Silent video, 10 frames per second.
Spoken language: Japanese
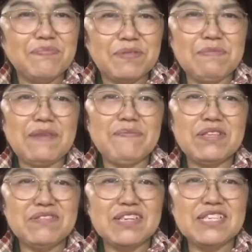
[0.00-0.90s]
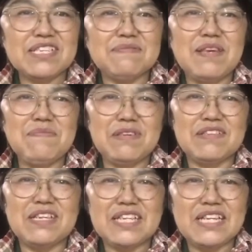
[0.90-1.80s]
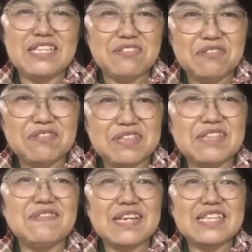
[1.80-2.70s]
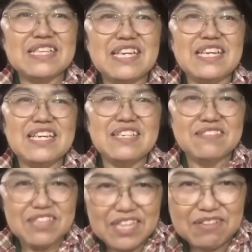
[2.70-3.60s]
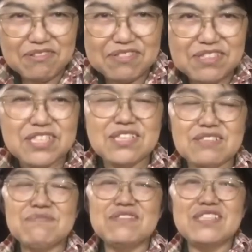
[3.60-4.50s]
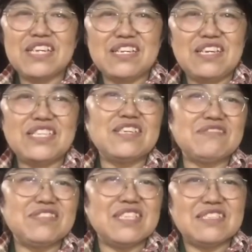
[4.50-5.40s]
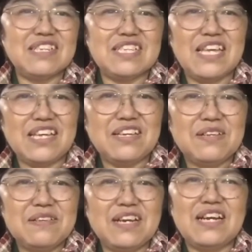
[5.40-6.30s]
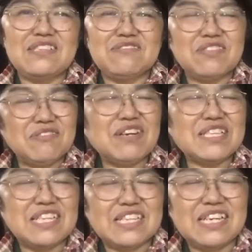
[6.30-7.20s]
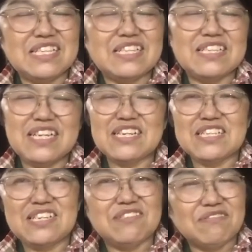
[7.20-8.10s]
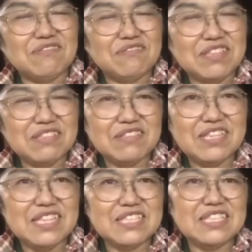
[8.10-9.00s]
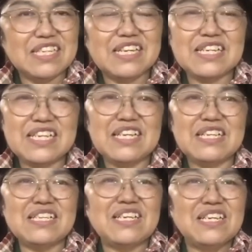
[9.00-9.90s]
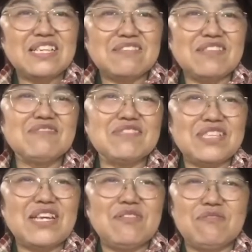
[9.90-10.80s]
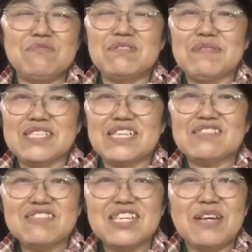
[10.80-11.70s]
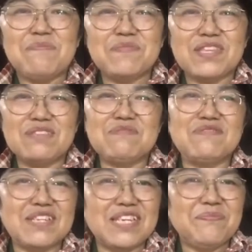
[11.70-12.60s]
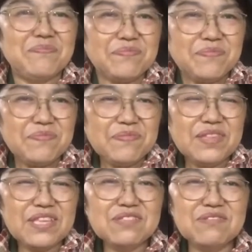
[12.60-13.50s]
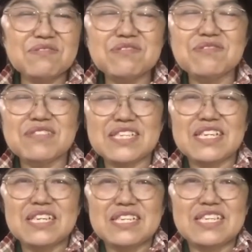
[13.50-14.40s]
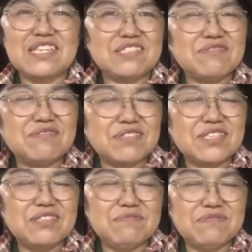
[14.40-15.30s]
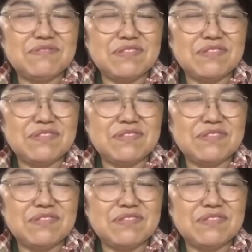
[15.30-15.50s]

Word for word: 満面の笑み笑みでねニコって笑ってそれでねこういうふうにね自分にね会釈してくれてああ言ってよかったなな中で喜んでくれたんじゃないかななんてそんな風にね思いましたそれで自分はねそのことをねなんかすごくね自分それ